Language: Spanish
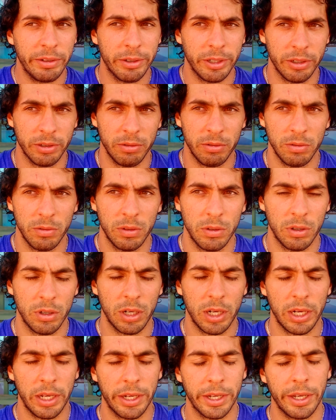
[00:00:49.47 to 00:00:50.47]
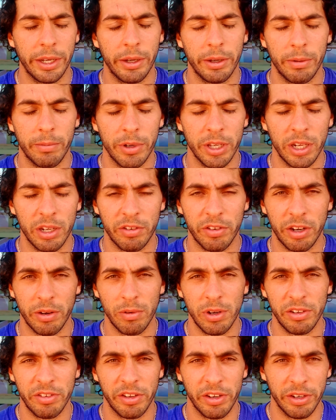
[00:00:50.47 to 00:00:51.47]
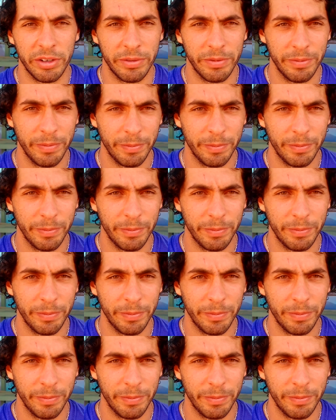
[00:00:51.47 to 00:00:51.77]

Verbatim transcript: bueno, ojalá que mañana cerremos la serie.